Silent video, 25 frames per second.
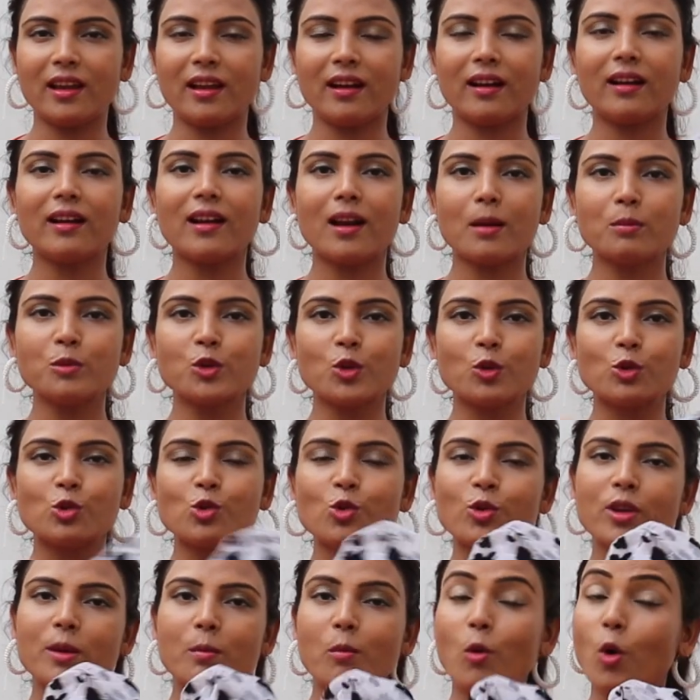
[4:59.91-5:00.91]
है अगर आप
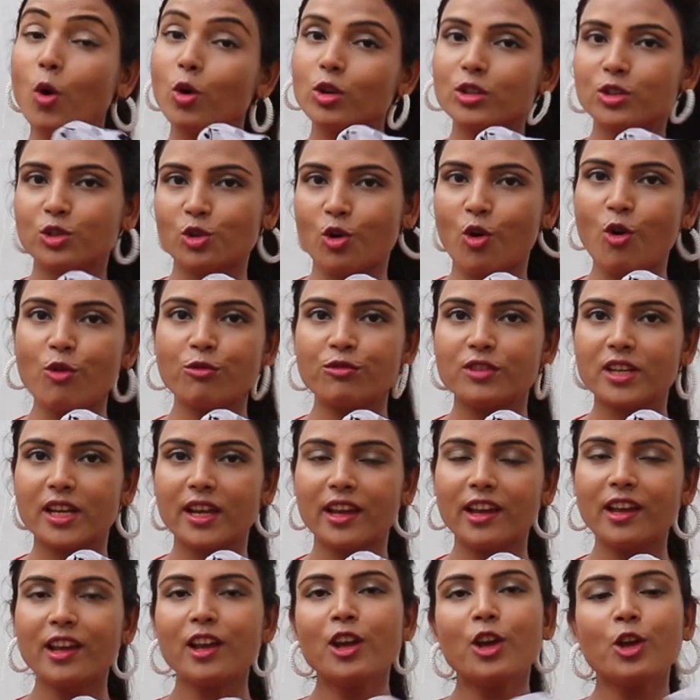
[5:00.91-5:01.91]
सोचो कि बहुत सॉफ्ट
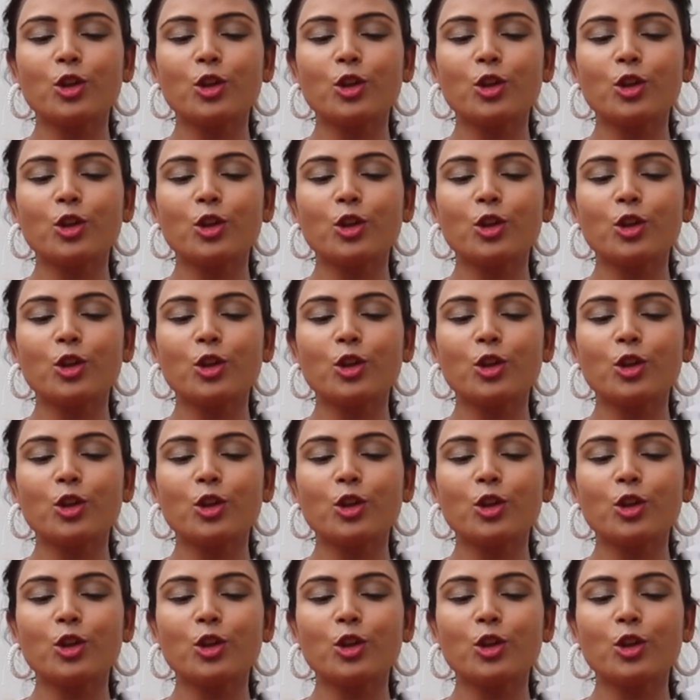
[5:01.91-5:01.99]
है